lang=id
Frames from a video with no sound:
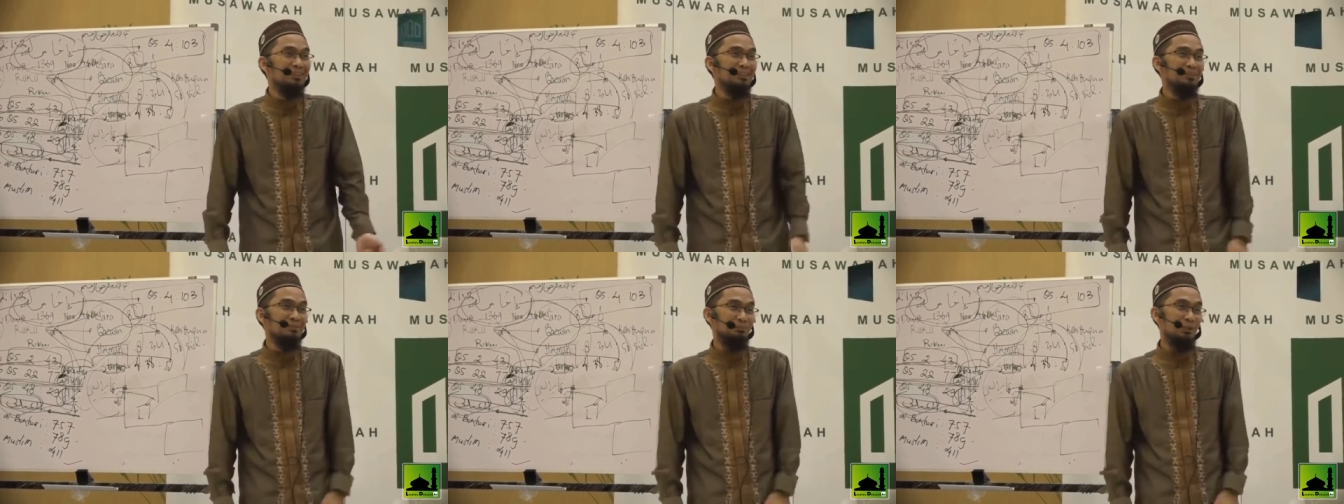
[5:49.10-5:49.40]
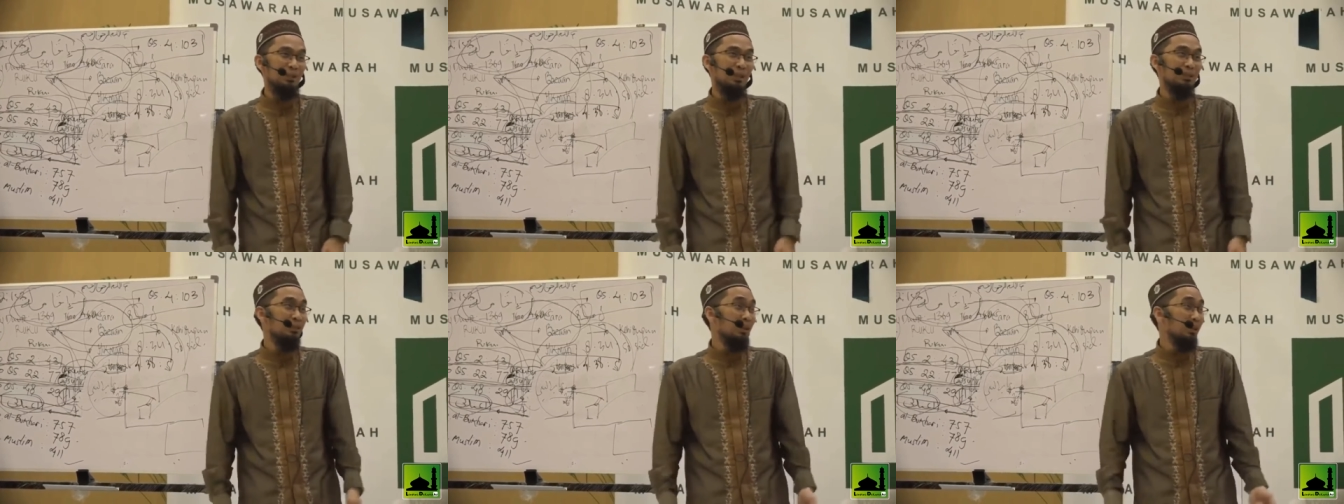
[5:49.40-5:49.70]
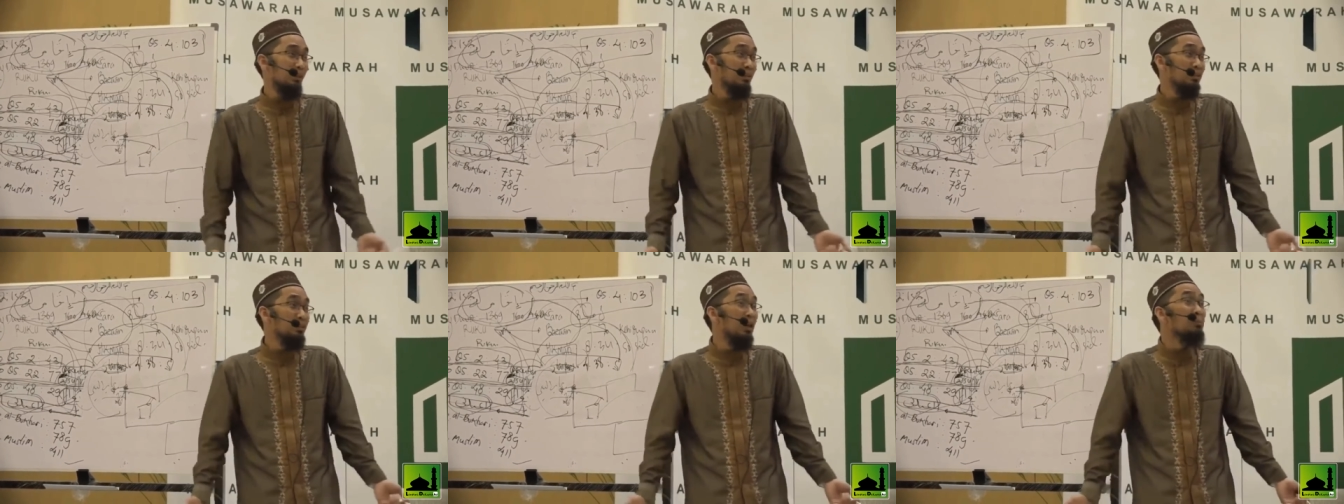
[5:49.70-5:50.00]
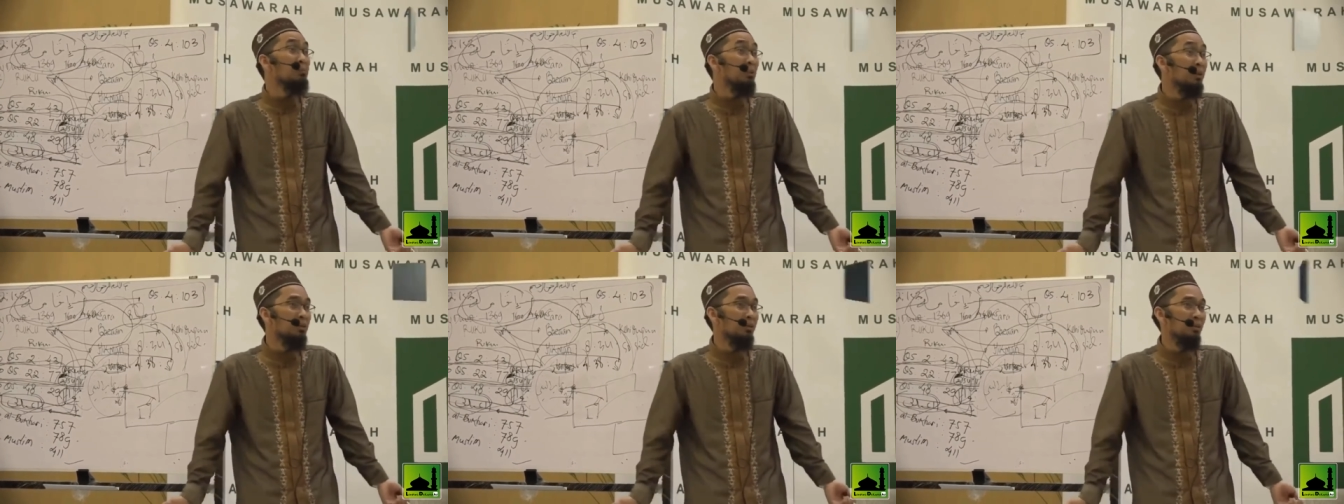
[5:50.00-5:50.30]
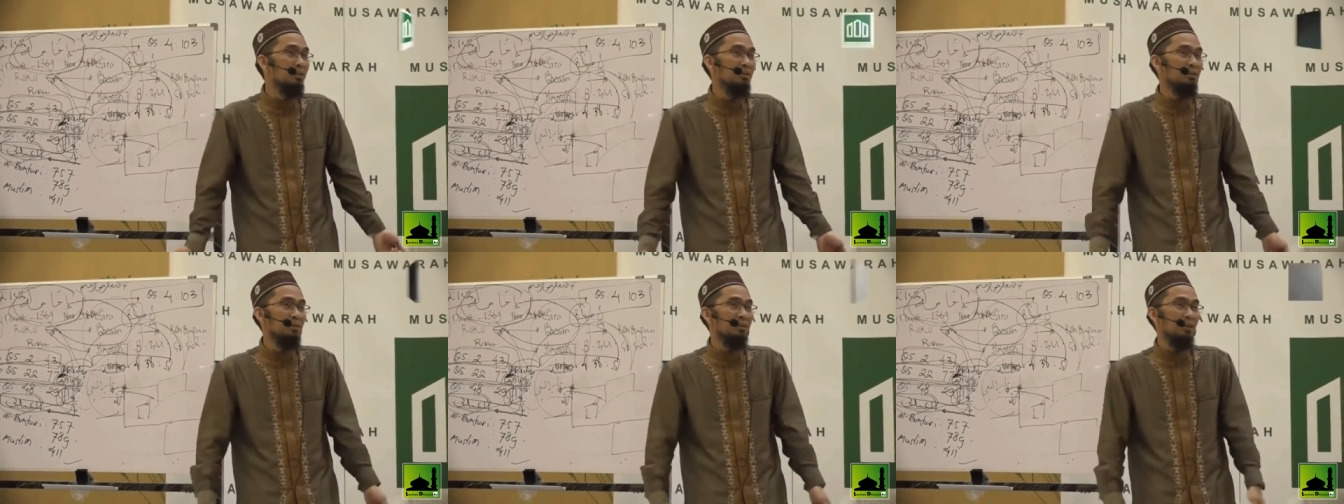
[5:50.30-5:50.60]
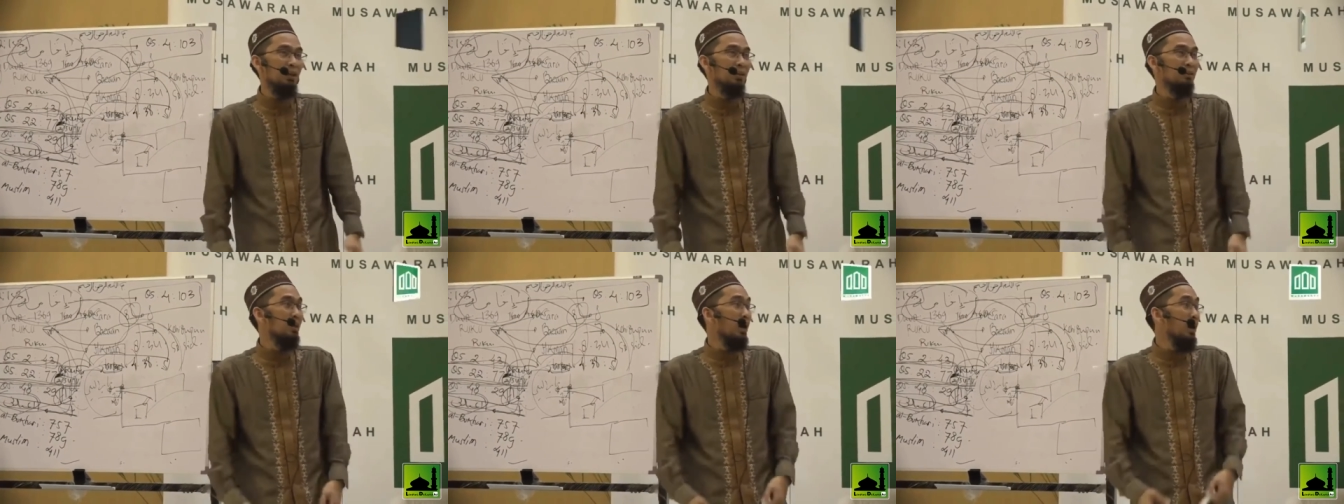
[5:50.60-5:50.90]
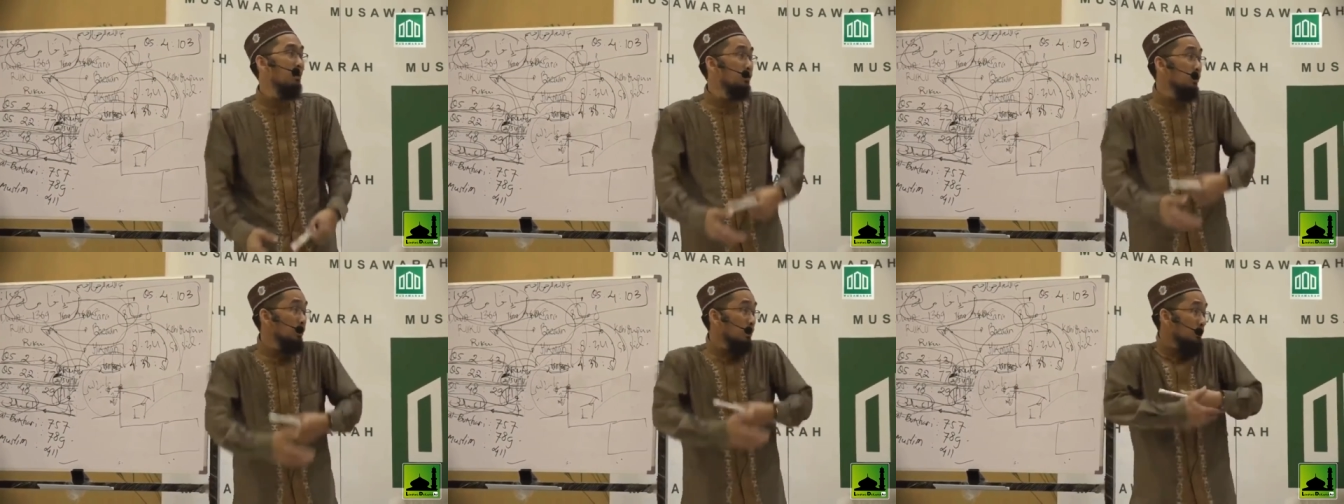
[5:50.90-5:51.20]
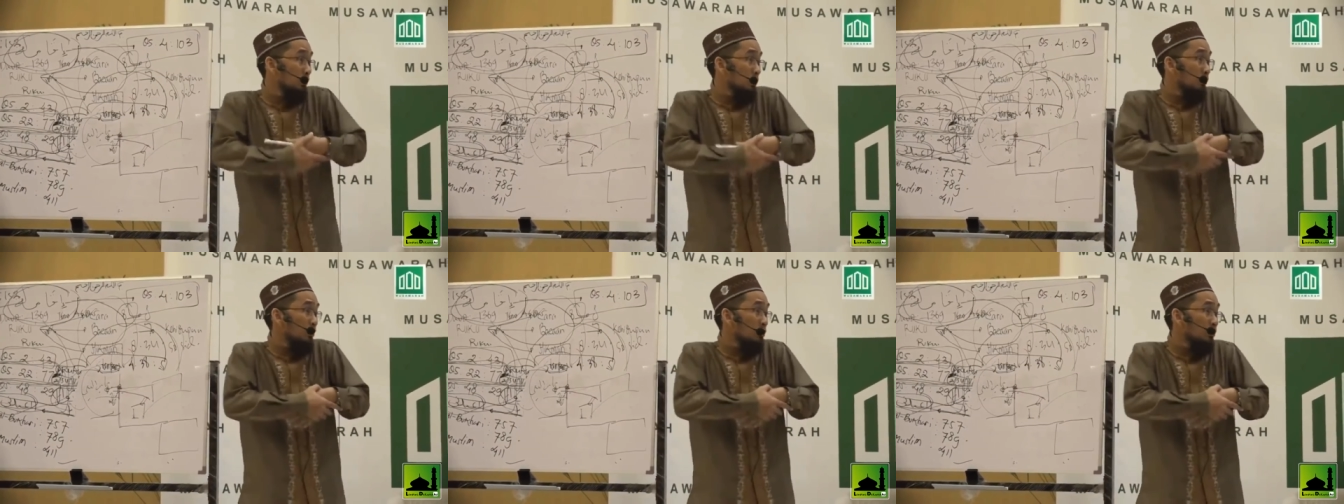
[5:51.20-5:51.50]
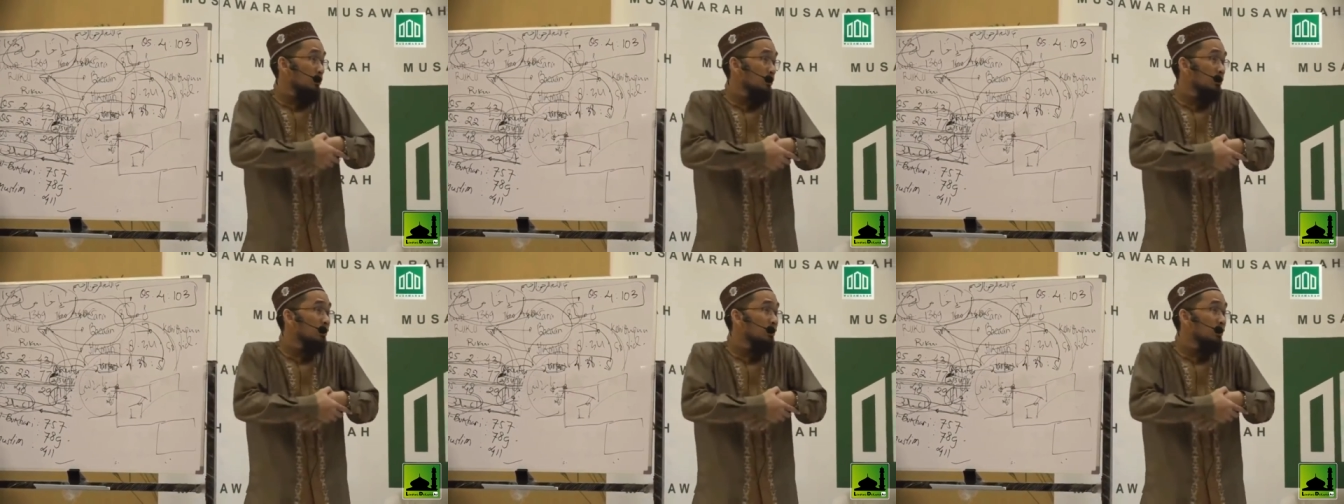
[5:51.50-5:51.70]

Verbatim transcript: Bukan karena capeknya. Kata Abdullah bin Mas'ud,